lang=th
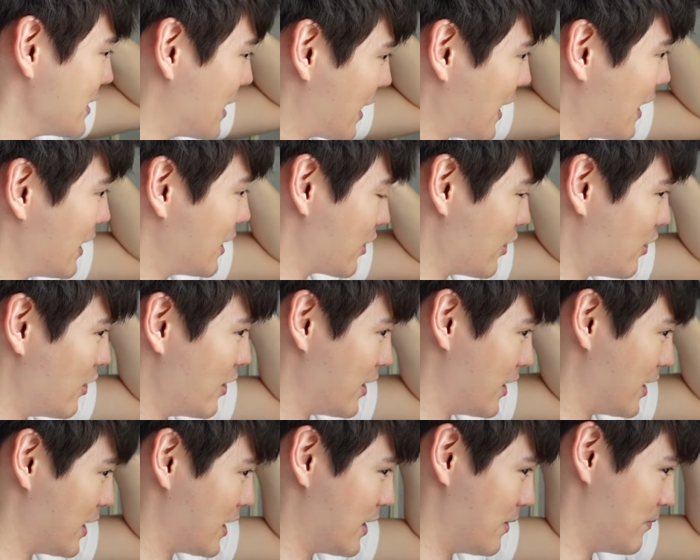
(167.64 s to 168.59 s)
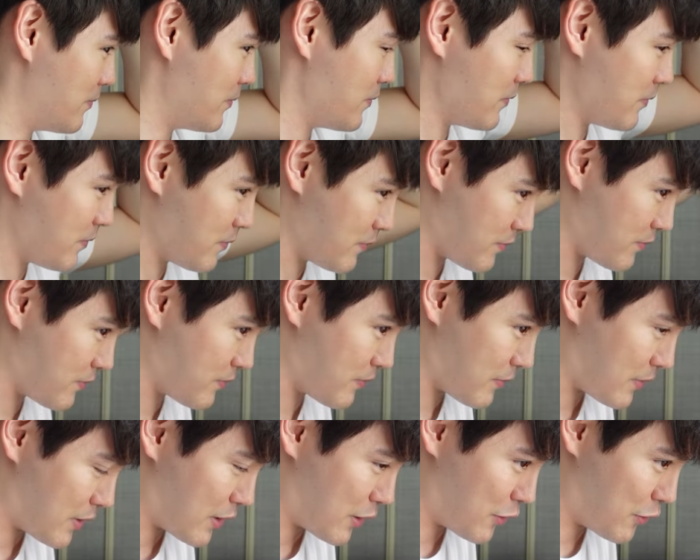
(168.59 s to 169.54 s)
จากกันก่อน
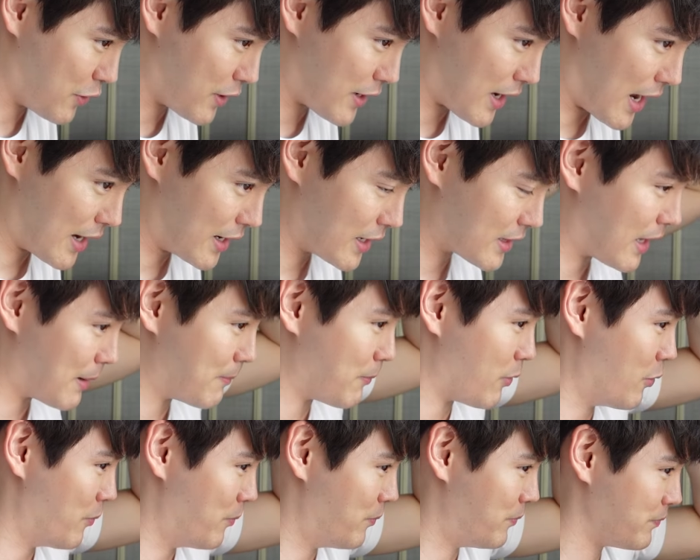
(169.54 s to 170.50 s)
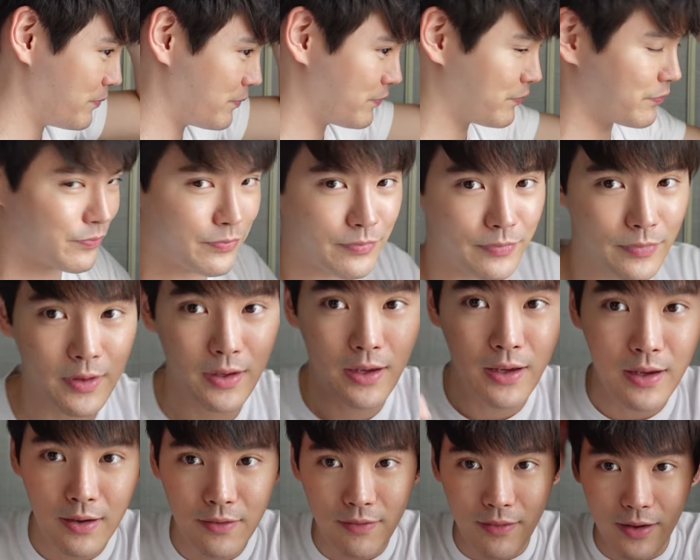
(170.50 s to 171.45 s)
ด้วยการที่ตัดผม
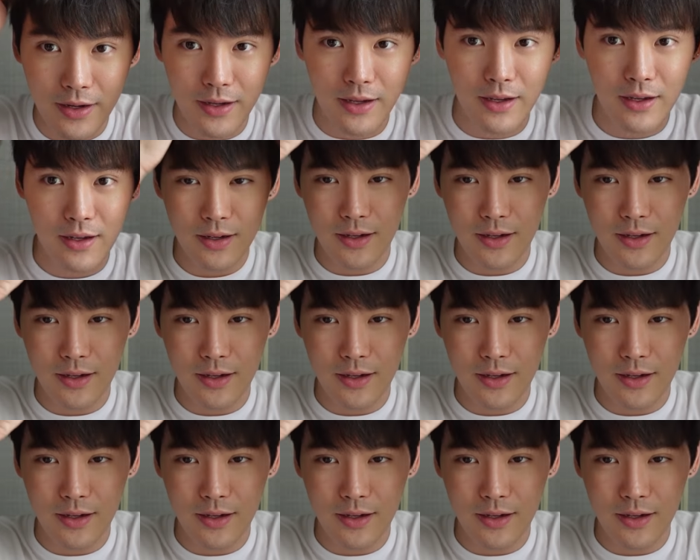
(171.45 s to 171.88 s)
อันนี้